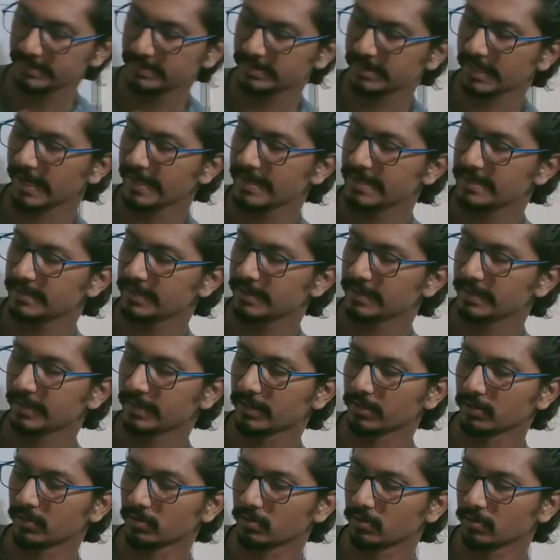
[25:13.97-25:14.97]
साइड से देख
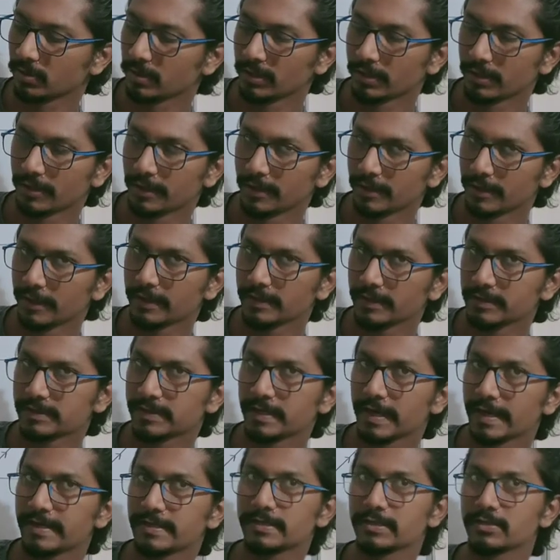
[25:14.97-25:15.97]
रहे हो ठीक है
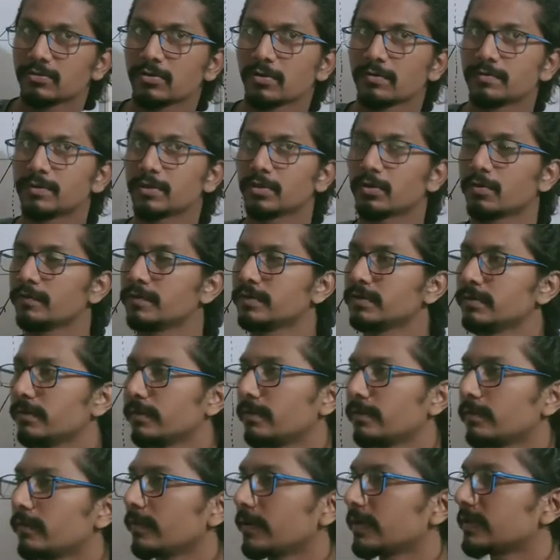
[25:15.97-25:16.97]
साइड से इस ऑब्जेक्ट को विजुअल
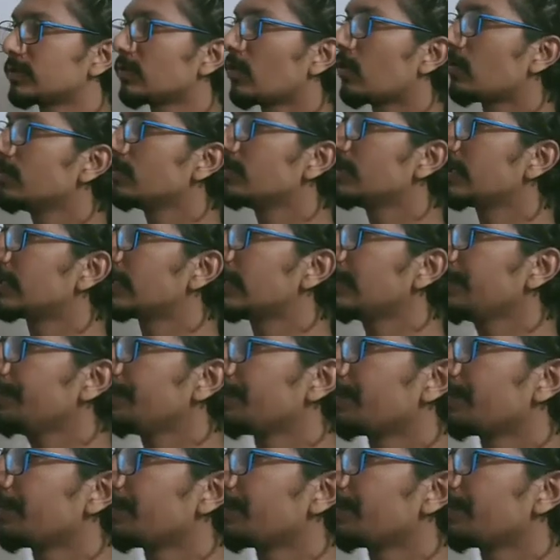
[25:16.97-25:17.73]
मतलब तो ऐसा ऑब्जेक्ट है